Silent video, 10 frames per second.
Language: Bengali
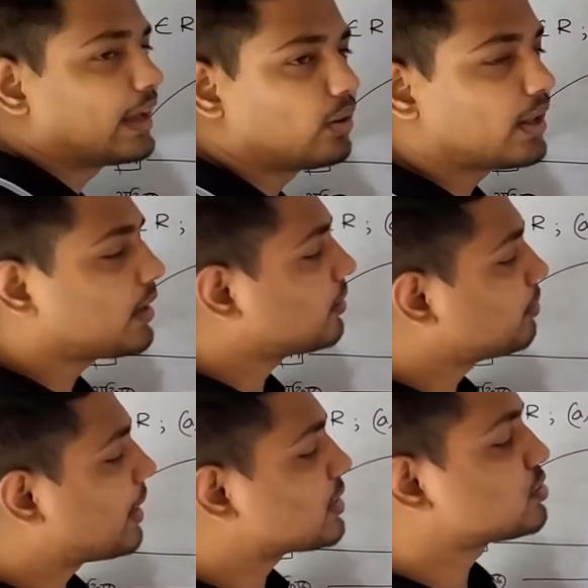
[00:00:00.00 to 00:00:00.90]
তাহলে
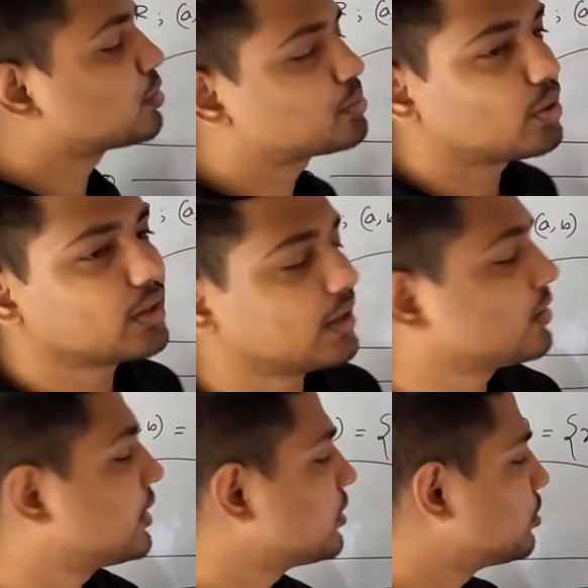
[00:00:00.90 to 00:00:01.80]
বাস্তব সংখ্যা
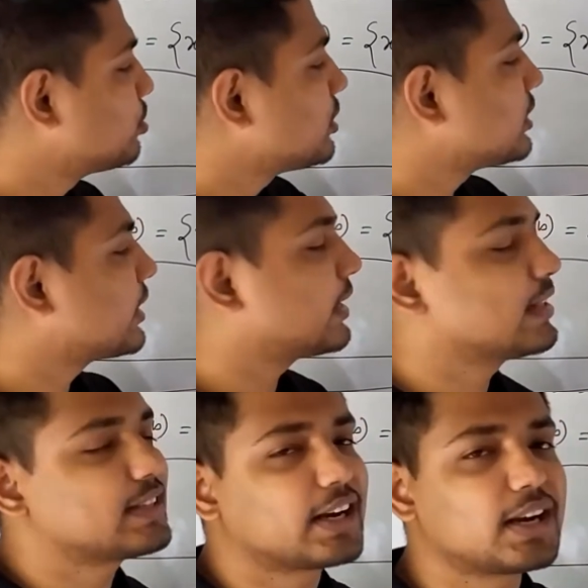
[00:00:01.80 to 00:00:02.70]
অর্থাৎ দুই থেকে
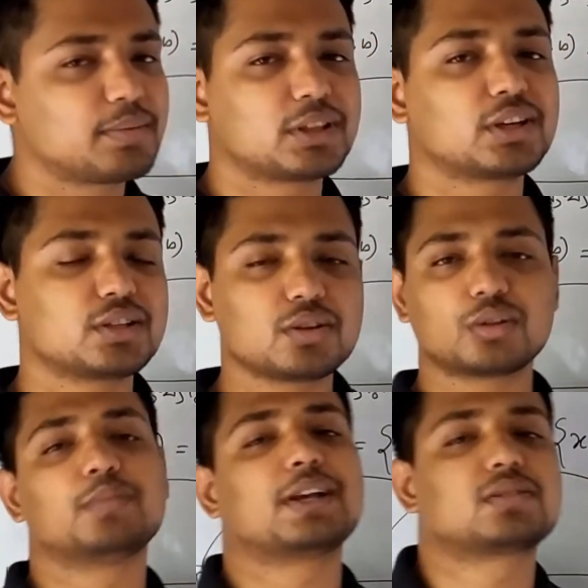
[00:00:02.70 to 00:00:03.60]
চারের ভিতরে
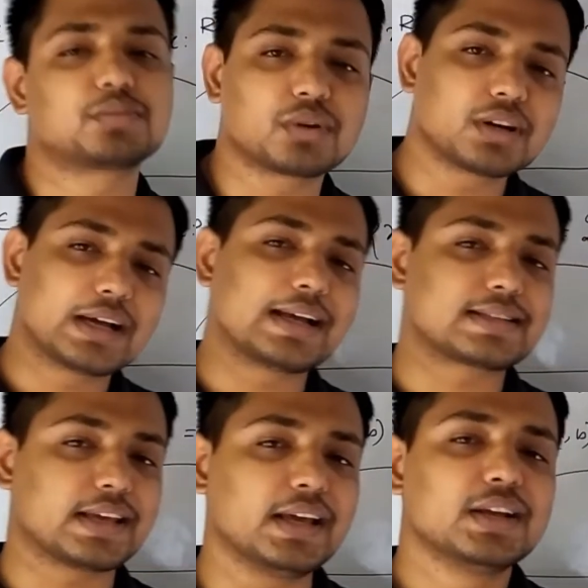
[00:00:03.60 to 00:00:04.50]
যত বাস্তব সংখ্যা
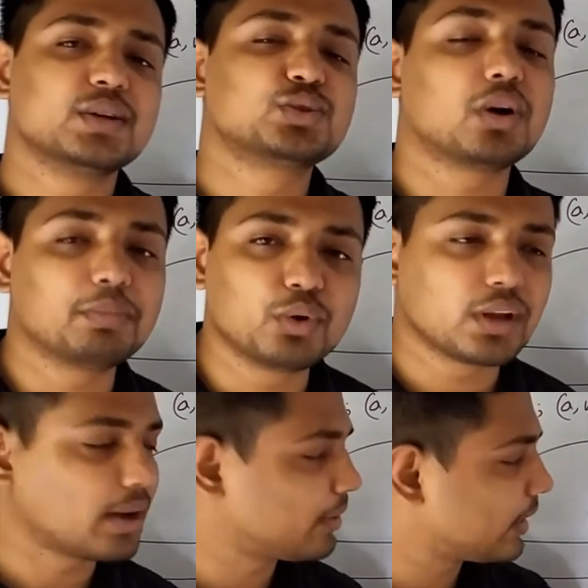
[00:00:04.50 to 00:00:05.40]
আছে সবগুলো
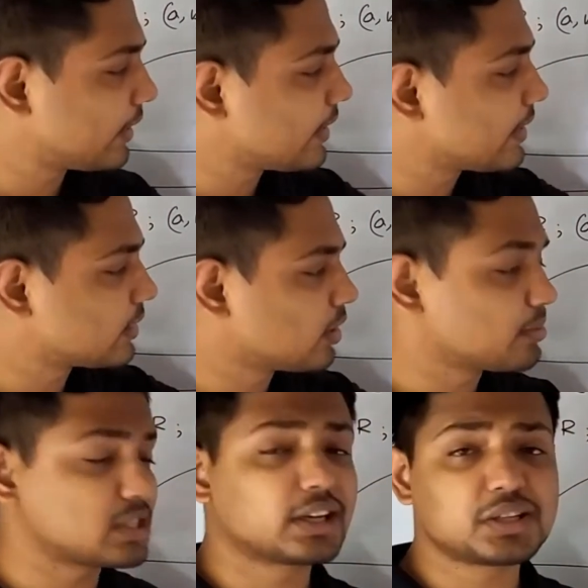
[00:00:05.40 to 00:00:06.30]
আমার এখানে লিখতে
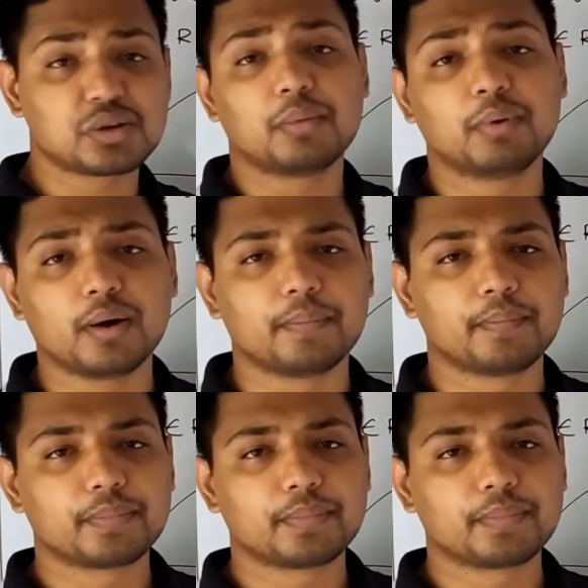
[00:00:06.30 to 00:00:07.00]
হবে সেটা কি সম্ভব